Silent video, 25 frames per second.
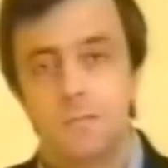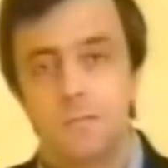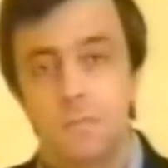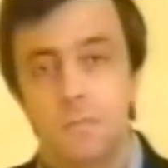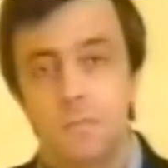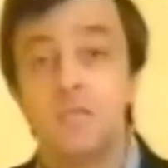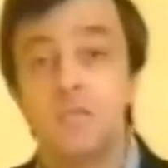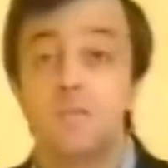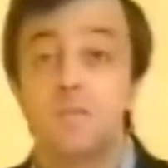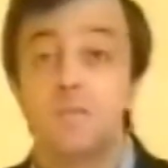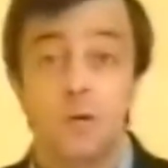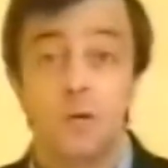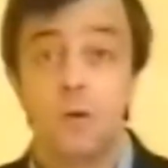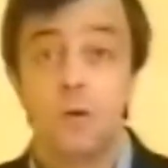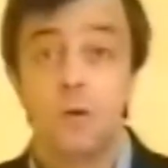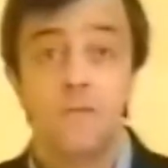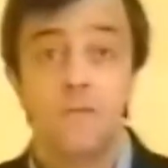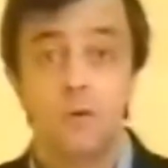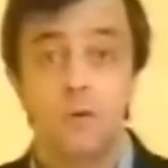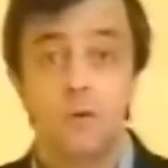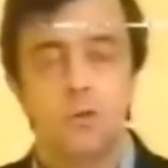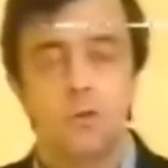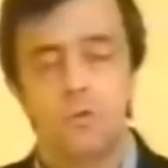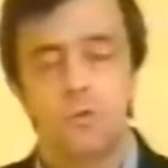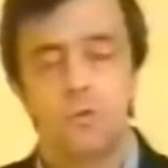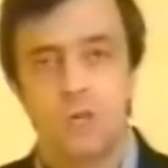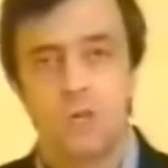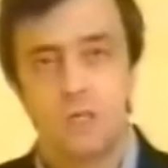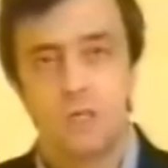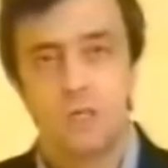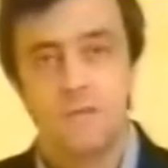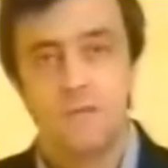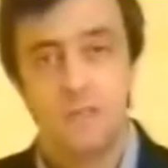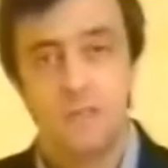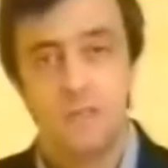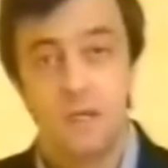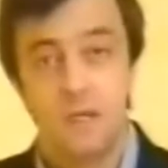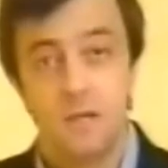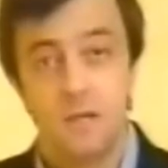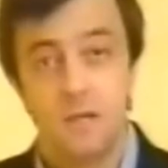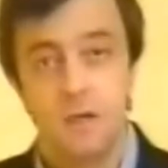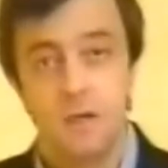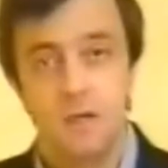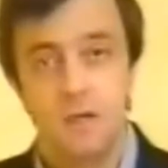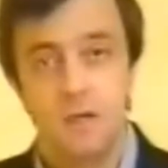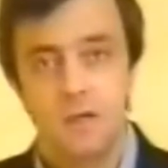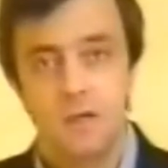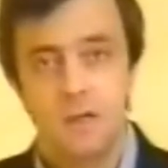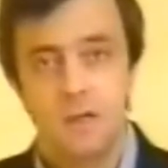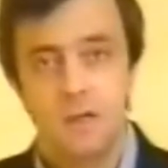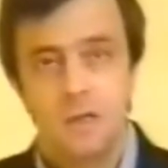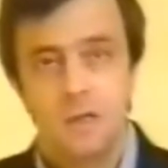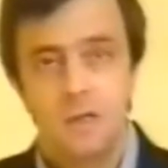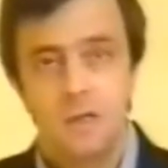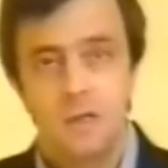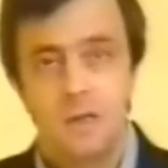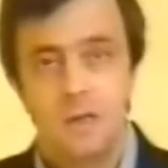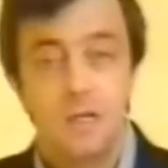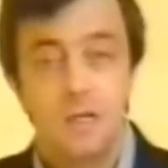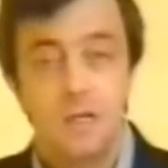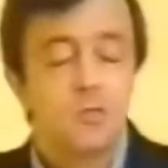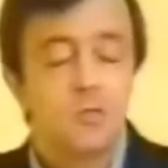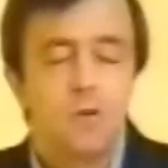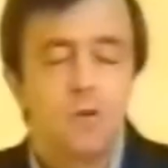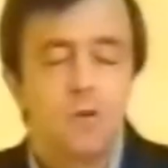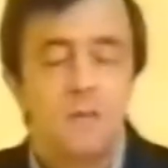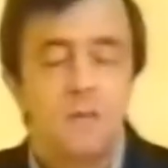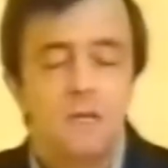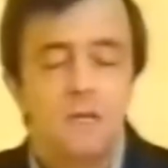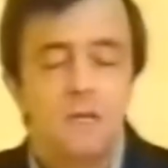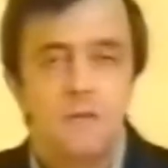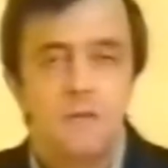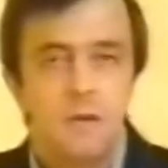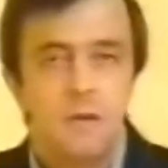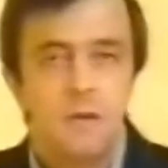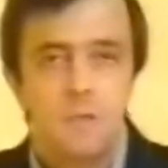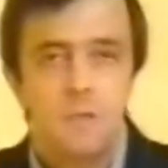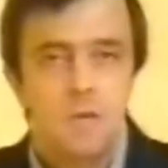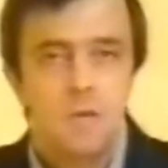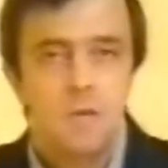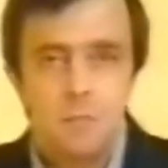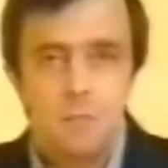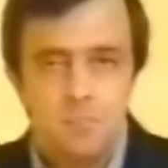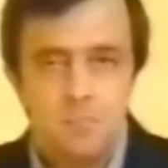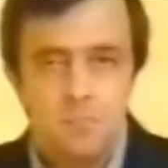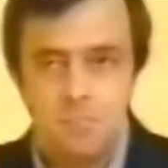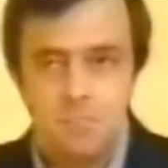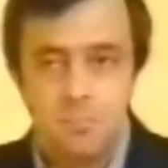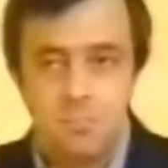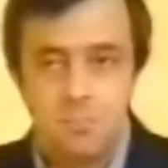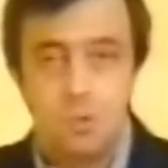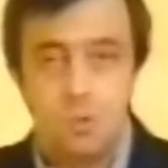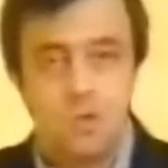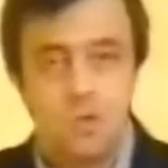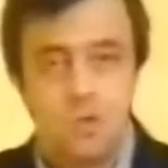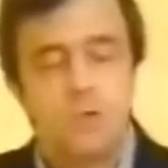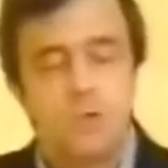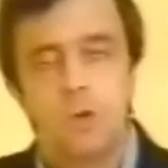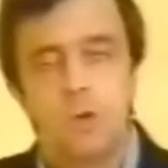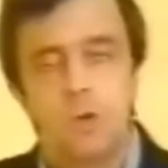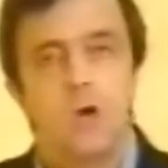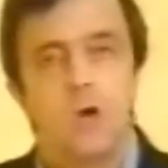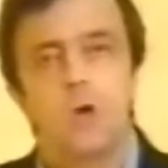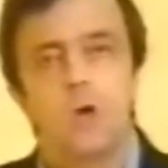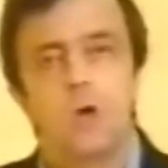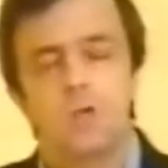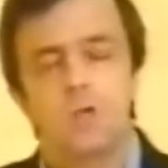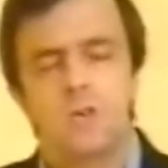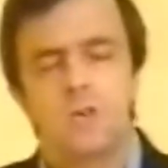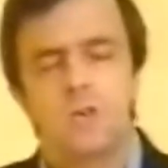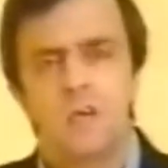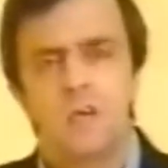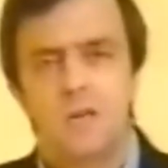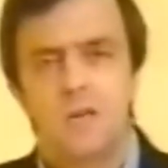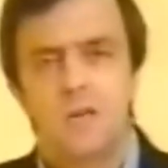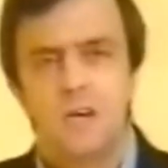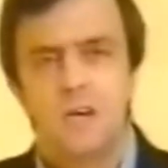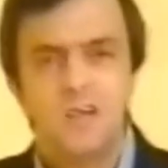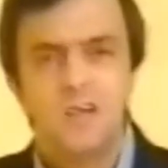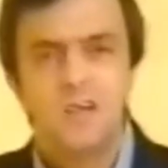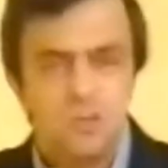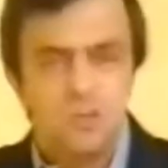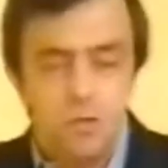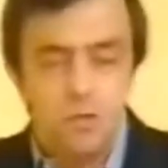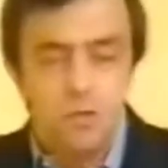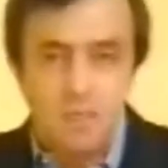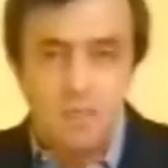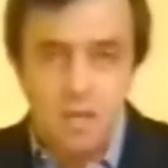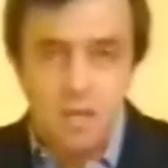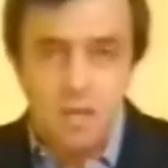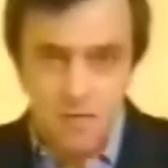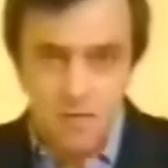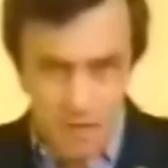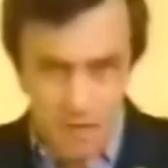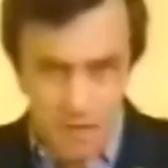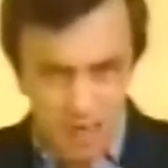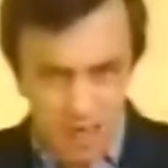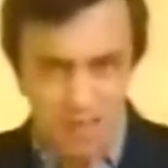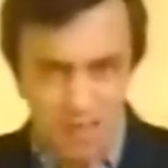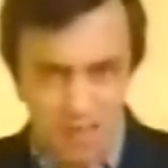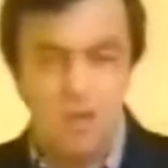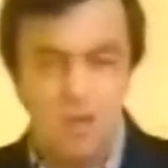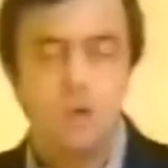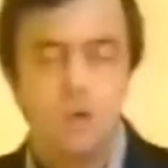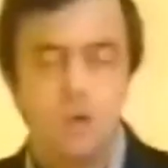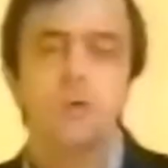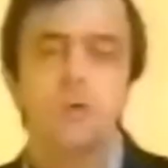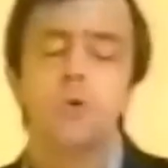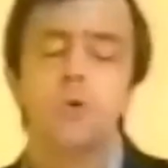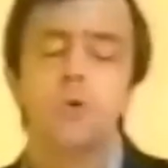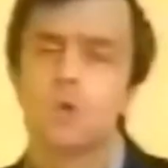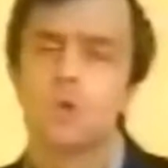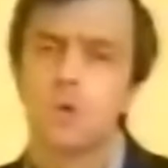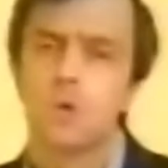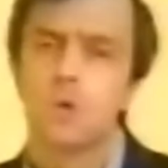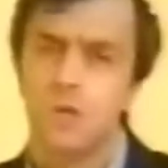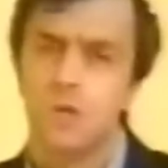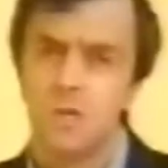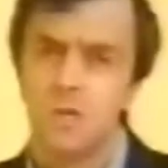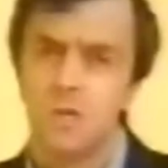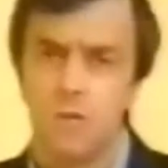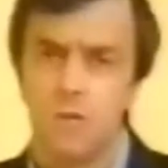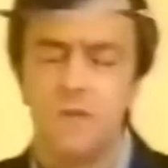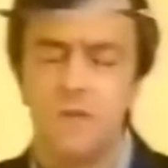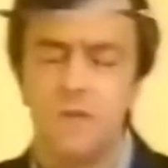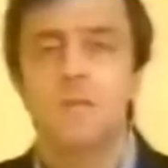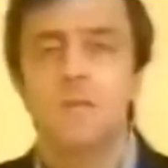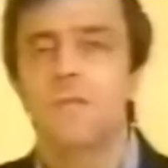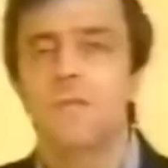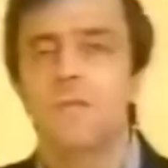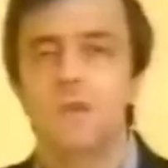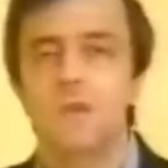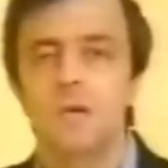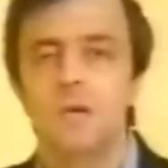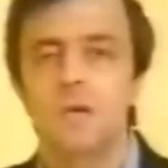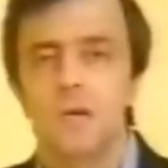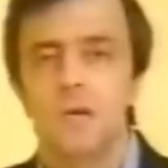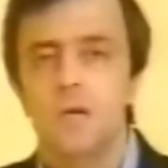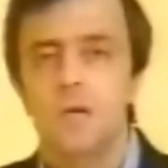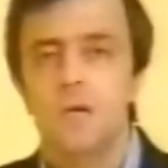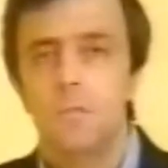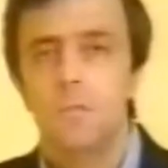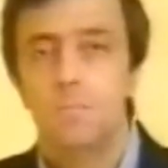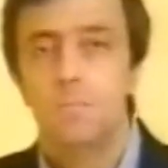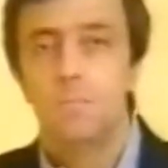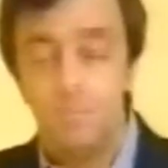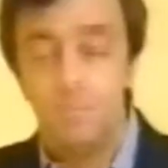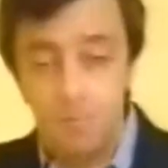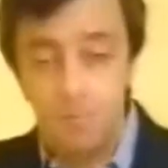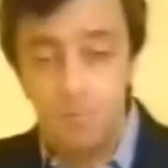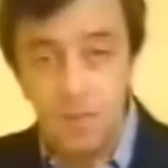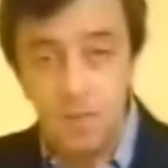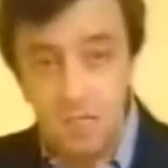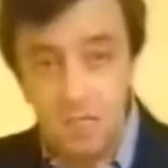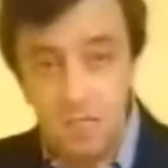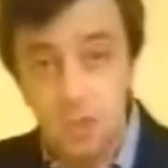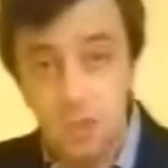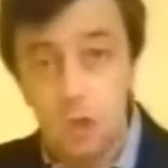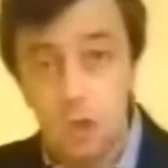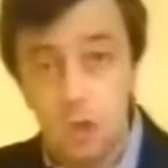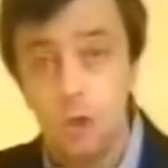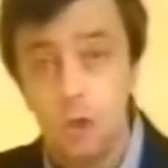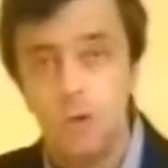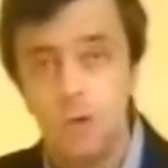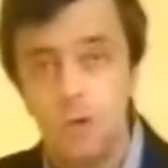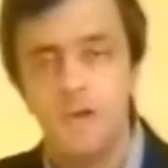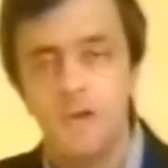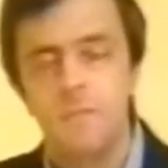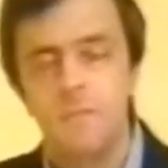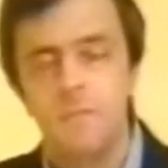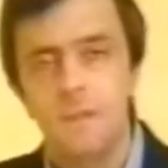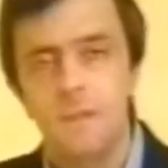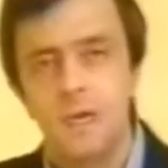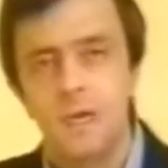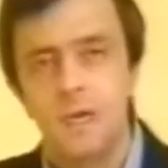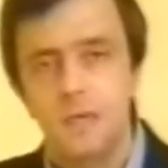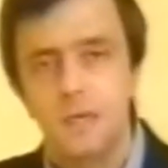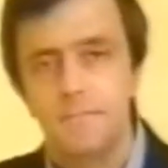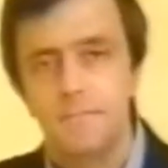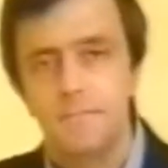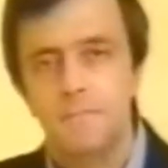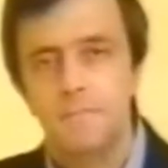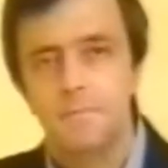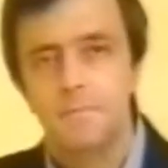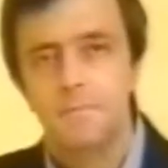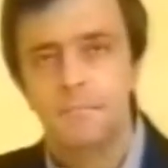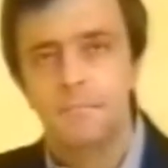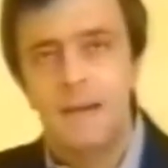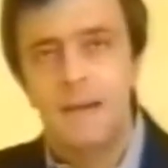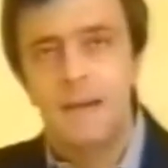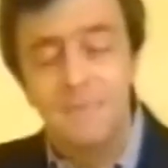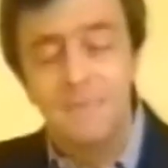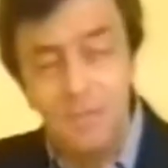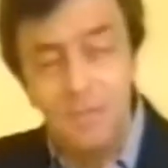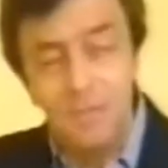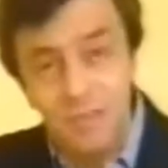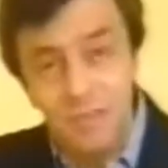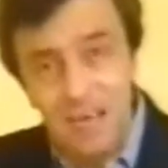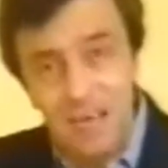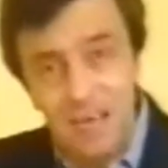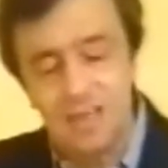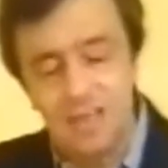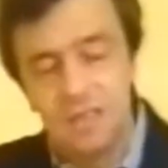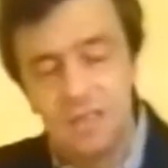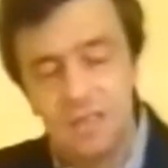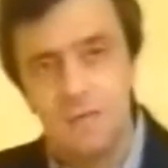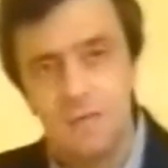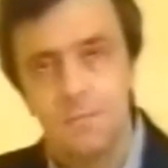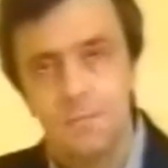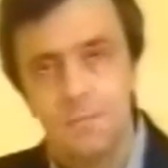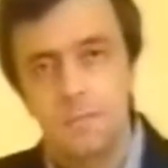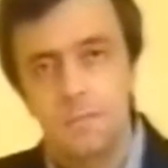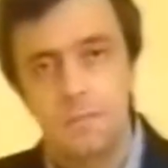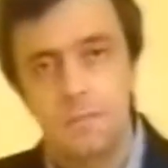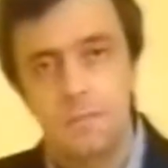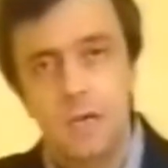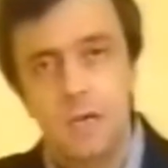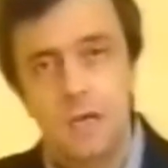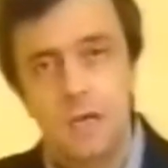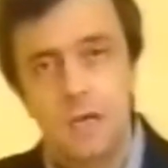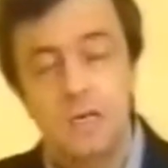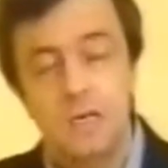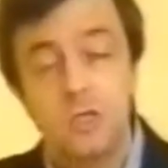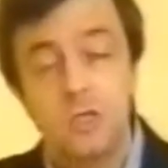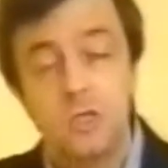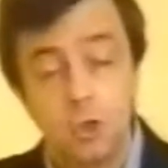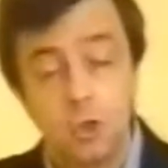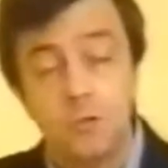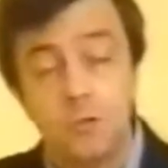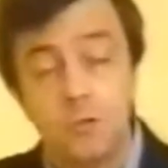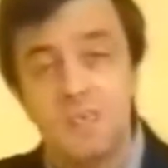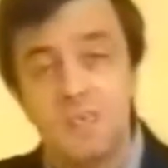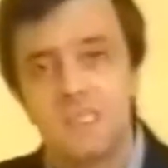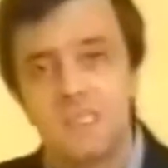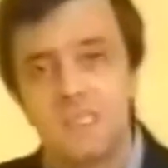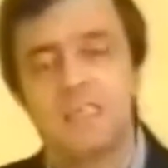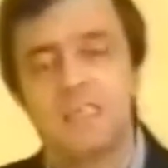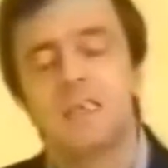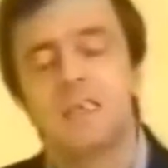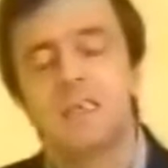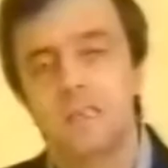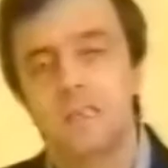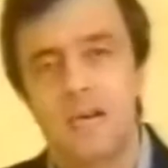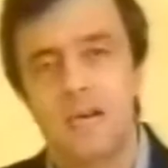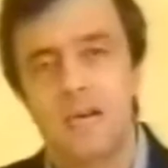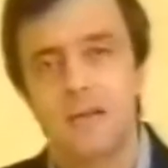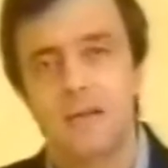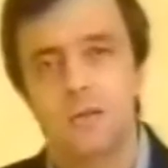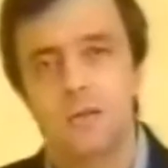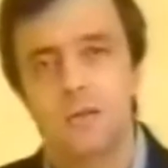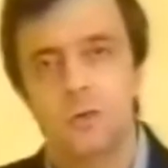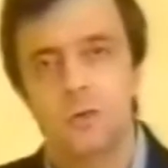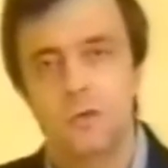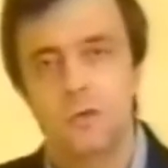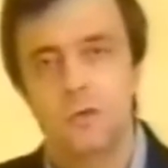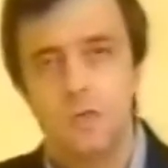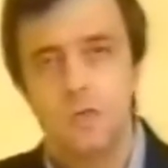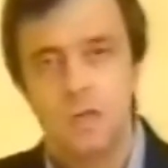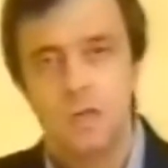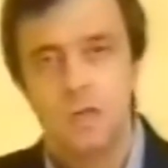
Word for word: e spero che voi riusciate a vedere me. Riesco a vedervi chiudendo gli occhi, riesco a vedervi perché vi conosco, riesco a vedervi perché so dove andavate e so dove state andando.